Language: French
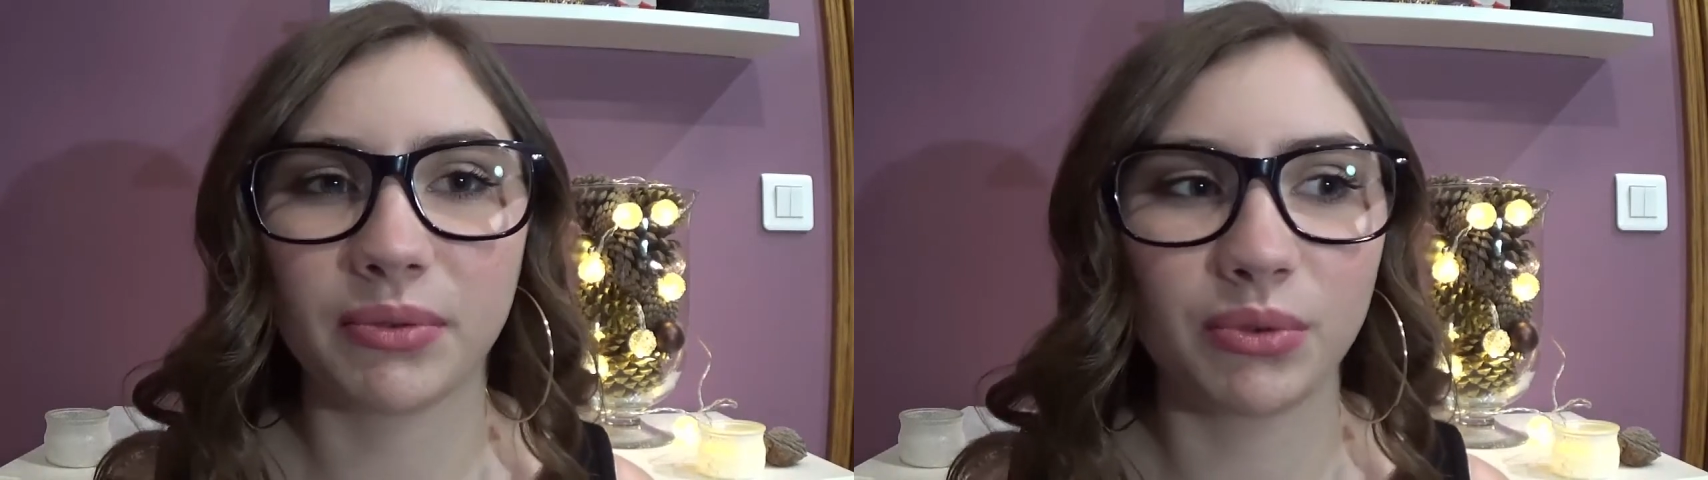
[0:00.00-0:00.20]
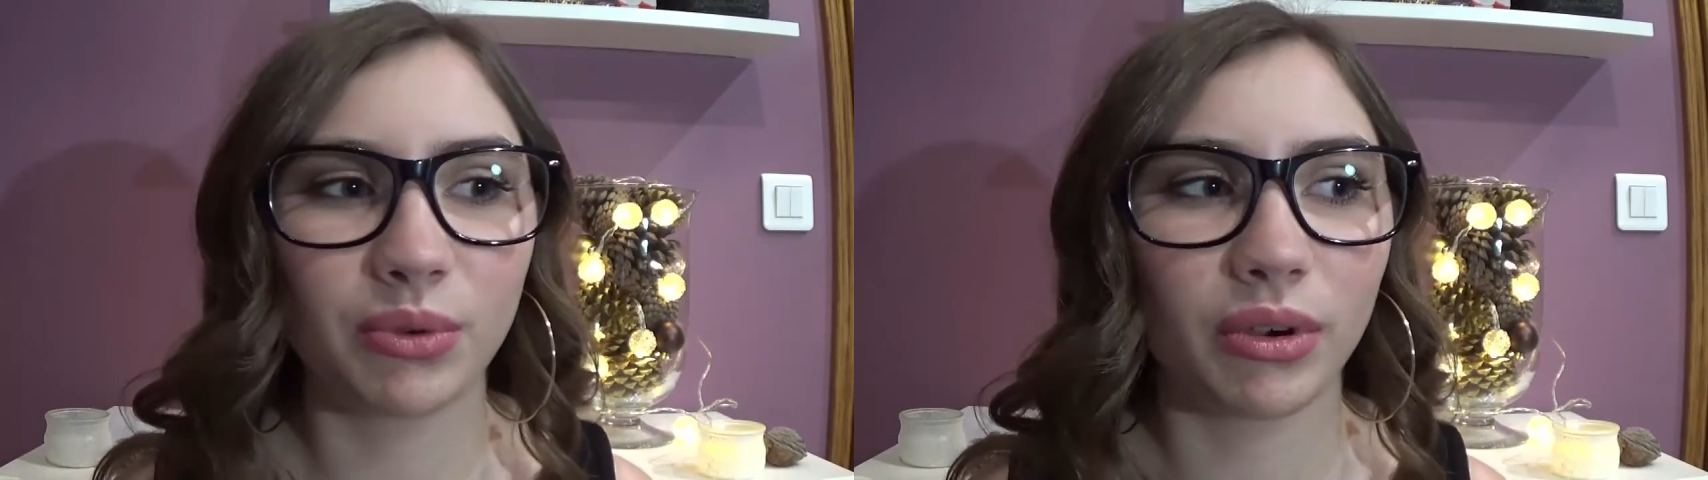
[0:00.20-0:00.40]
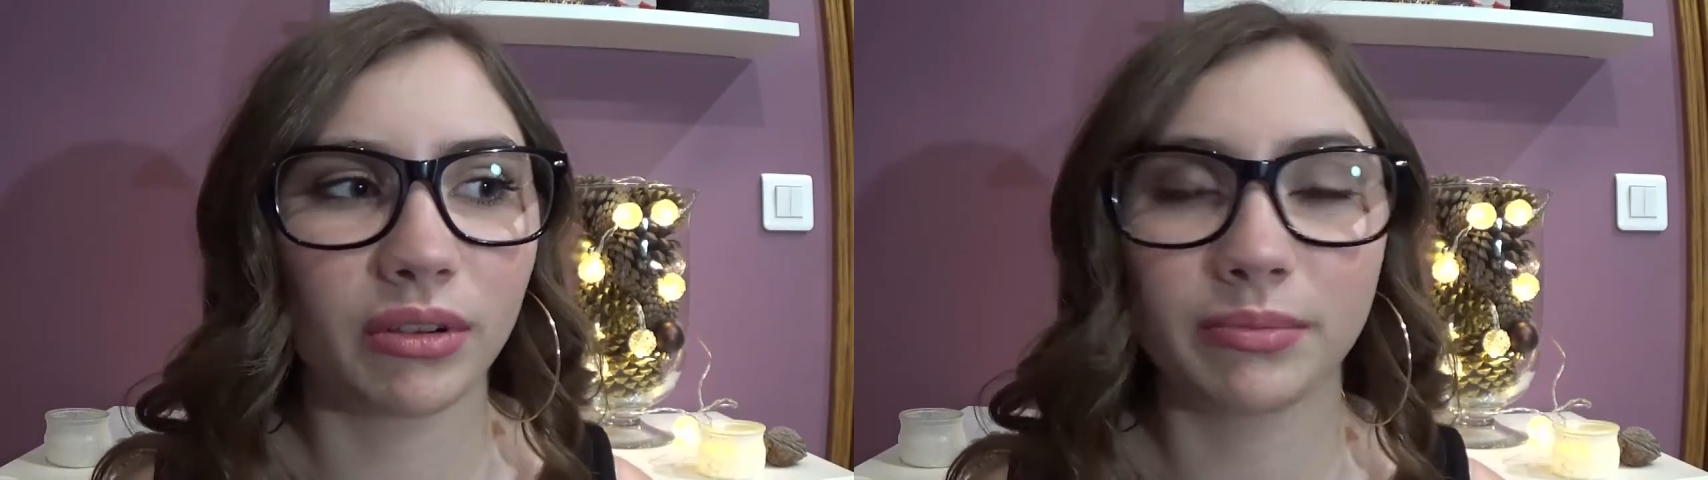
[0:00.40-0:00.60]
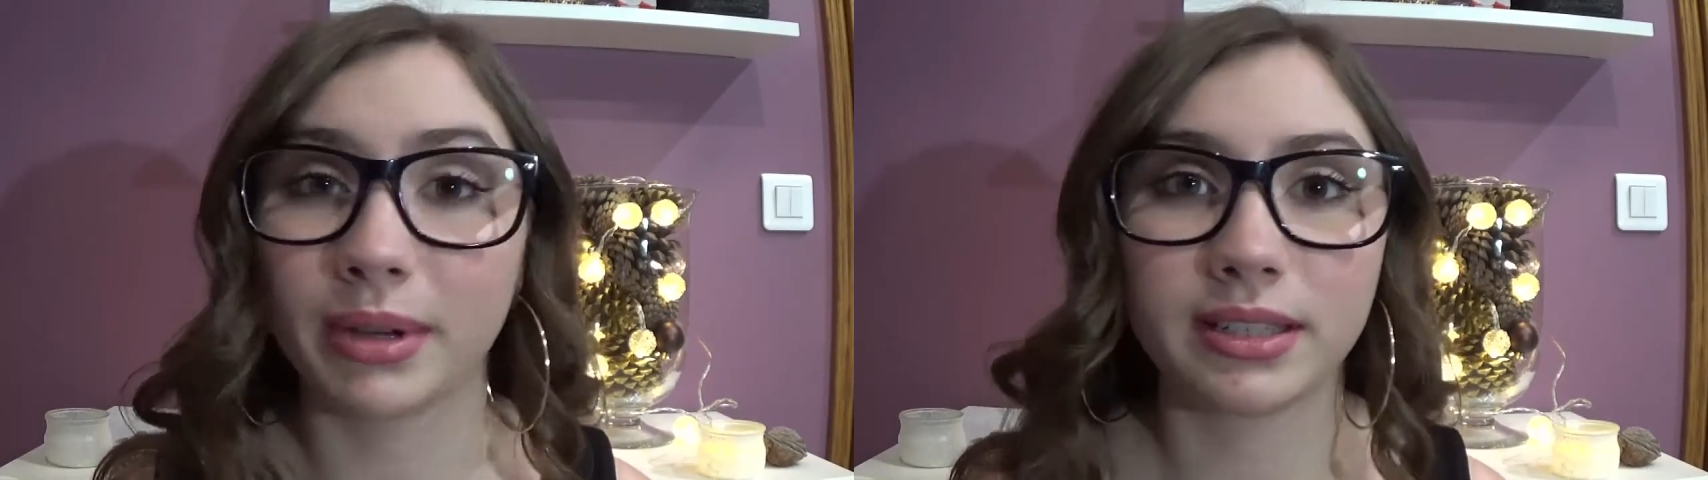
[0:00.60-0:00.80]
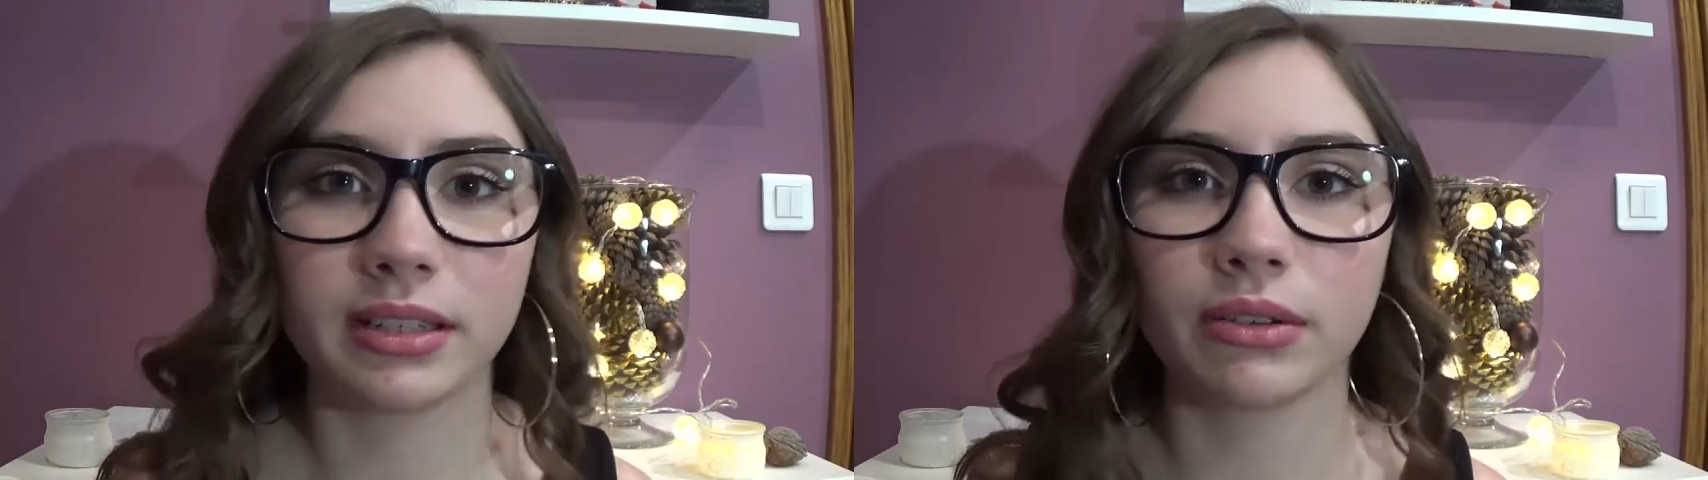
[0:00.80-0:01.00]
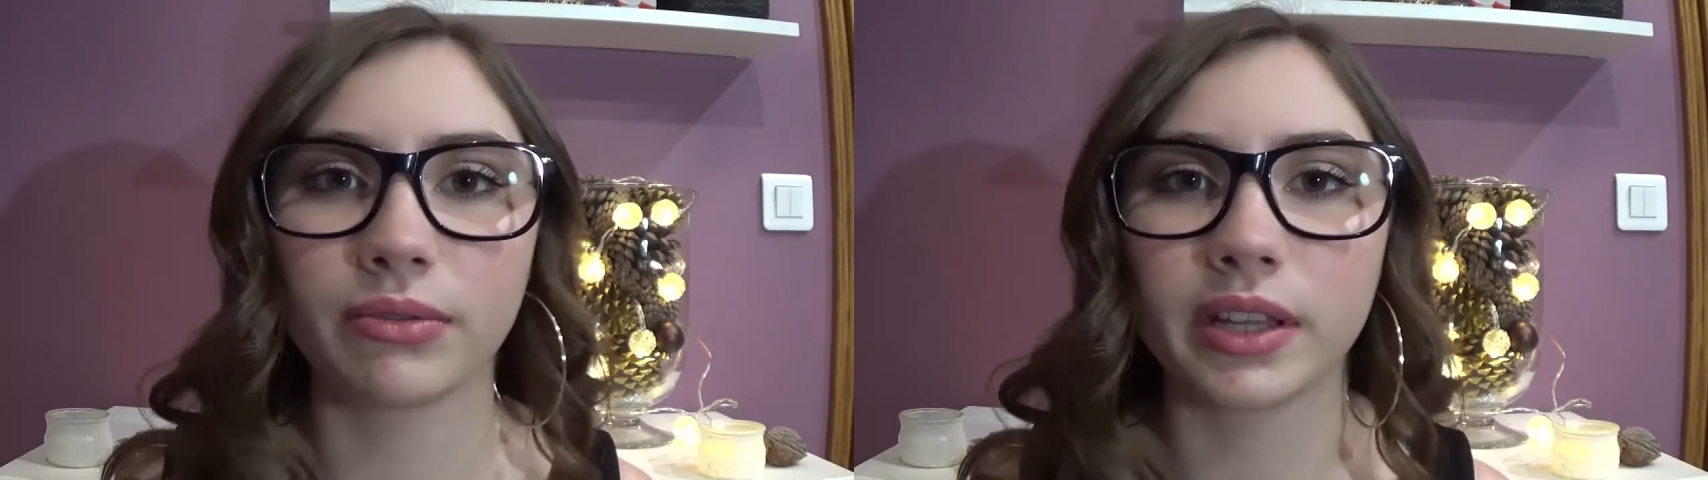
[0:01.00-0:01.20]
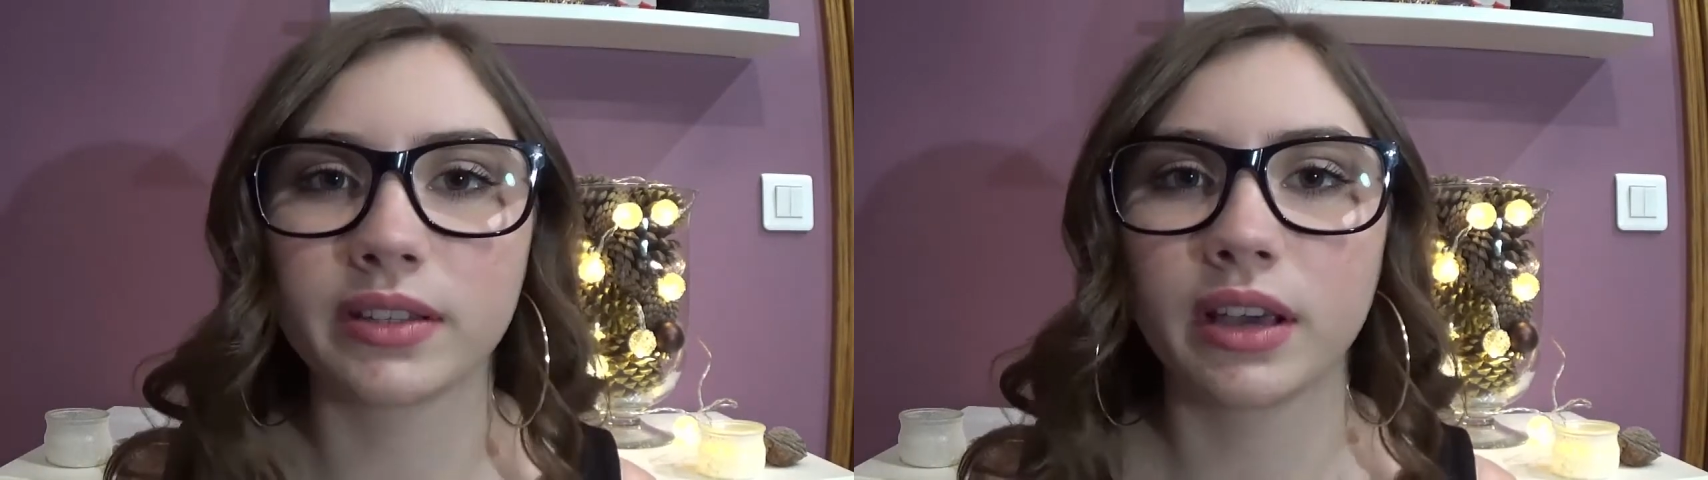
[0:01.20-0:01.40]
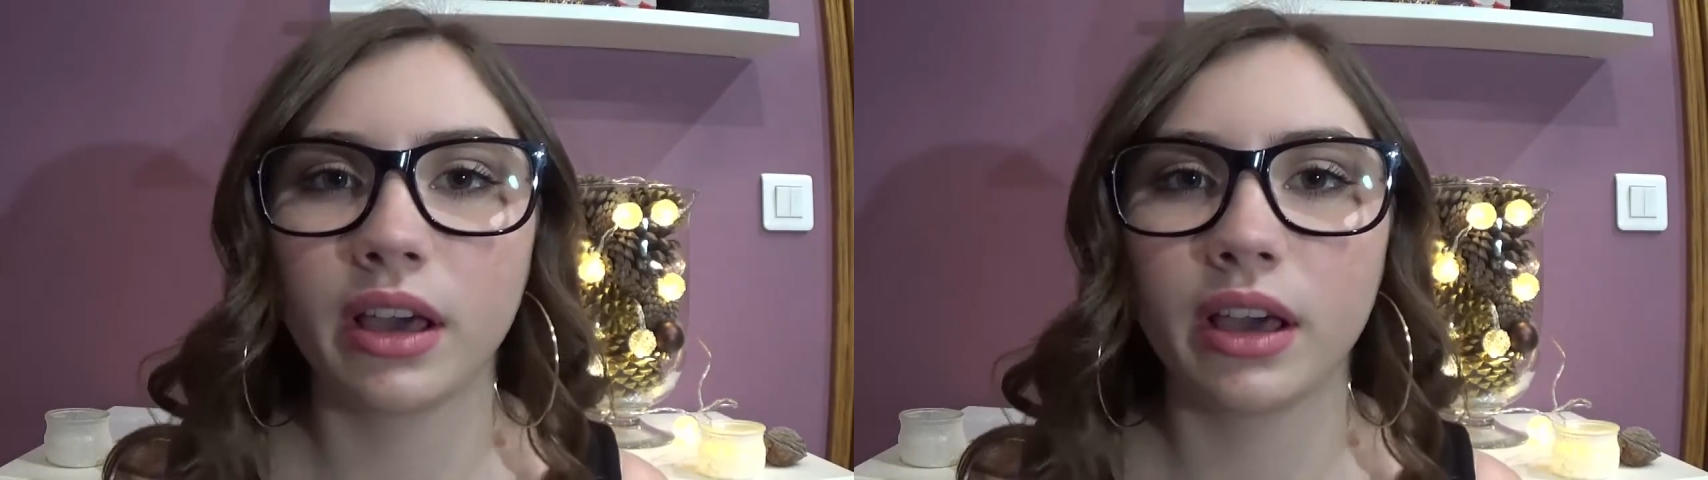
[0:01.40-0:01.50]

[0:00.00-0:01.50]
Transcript: vu passer en fait.